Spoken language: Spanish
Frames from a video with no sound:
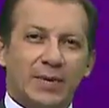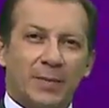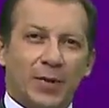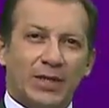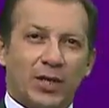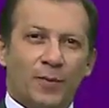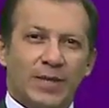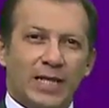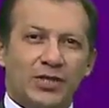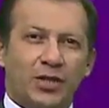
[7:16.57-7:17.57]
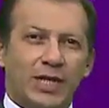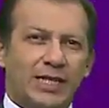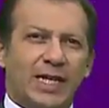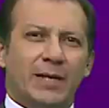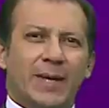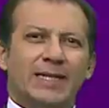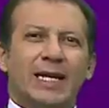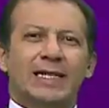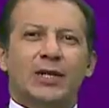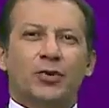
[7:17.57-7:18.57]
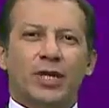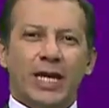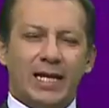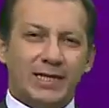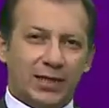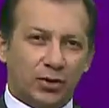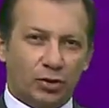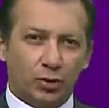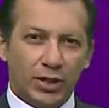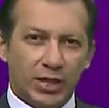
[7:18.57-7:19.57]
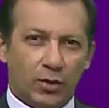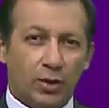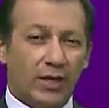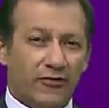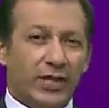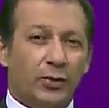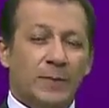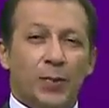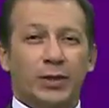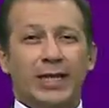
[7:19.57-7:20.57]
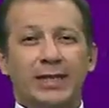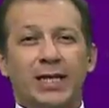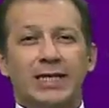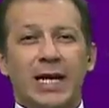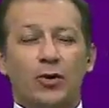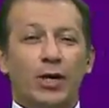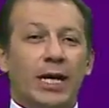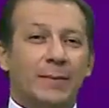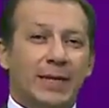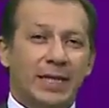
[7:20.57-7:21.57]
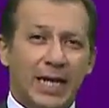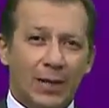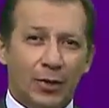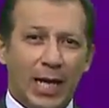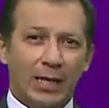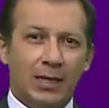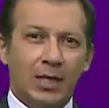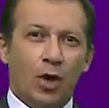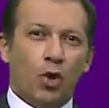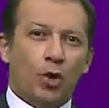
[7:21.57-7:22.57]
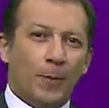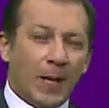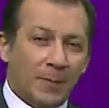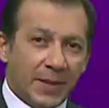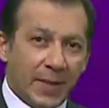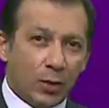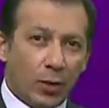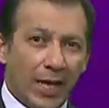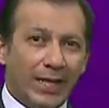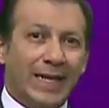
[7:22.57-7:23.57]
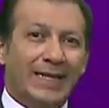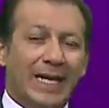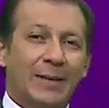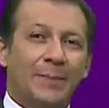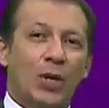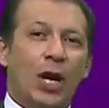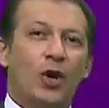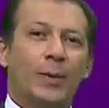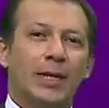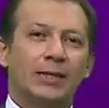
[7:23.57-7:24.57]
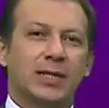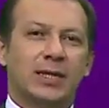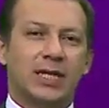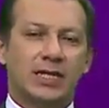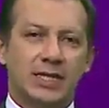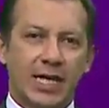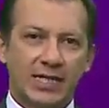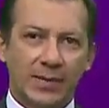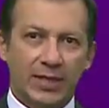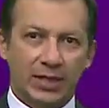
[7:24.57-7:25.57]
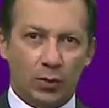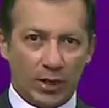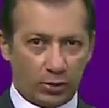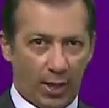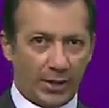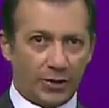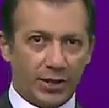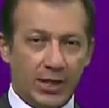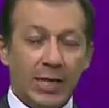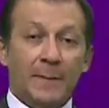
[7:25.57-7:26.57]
Maribel por esta conversación y es que además de la seguridad el sector turístico enfrenta un importante rezago en materia laboral. Ocupa el primer lugar en dar empleo a jóvenes de 16 a 24 años,